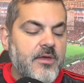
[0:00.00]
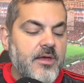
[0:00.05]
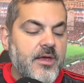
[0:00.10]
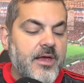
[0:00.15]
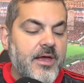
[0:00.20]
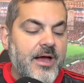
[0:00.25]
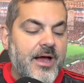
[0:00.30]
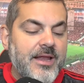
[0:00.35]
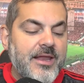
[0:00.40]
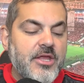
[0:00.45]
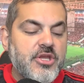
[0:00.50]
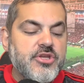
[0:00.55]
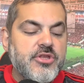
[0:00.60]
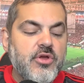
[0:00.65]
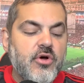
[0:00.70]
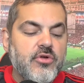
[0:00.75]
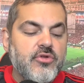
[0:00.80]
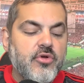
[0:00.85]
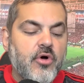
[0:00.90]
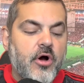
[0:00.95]
é, além de
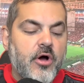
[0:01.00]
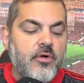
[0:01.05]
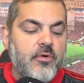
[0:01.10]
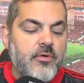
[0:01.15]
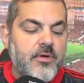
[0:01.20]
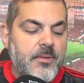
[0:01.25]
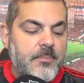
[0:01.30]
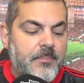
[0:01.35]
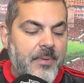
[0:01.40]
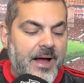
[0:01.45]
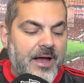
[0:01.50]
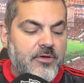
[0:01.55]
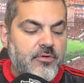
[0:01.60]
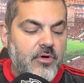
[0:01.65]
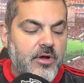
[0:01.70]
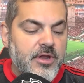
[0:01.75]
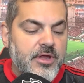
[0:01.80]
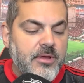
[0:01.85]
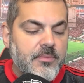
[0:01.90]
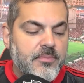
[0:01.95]
Deodoro e Parque
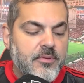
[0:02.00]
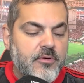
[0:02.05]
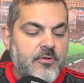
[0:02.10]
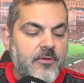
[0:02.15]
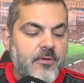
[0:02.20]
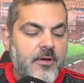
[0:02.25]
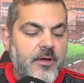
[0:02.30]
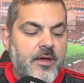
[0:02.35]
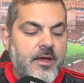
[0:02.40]
Olímpico.